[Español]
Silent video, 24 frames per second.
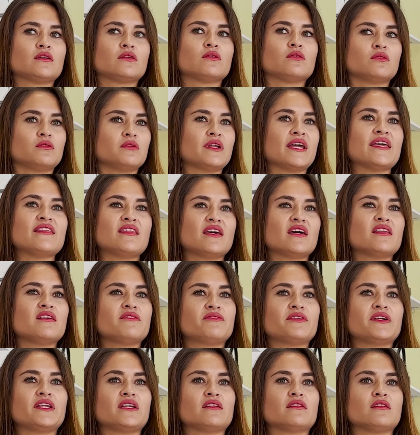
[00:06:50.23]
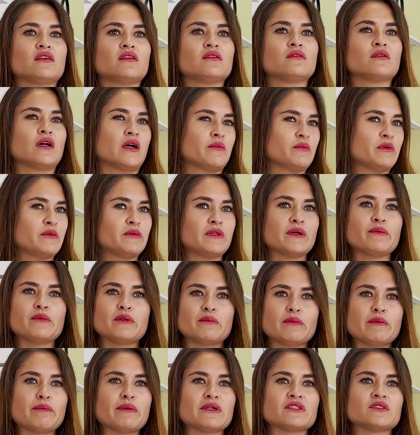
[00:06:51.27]
con una idea diferente, ¿no? A mí
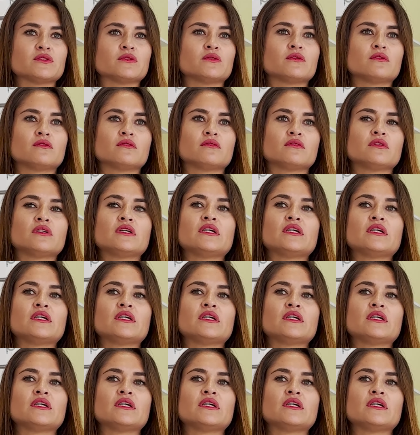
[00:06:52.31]
también me pasó.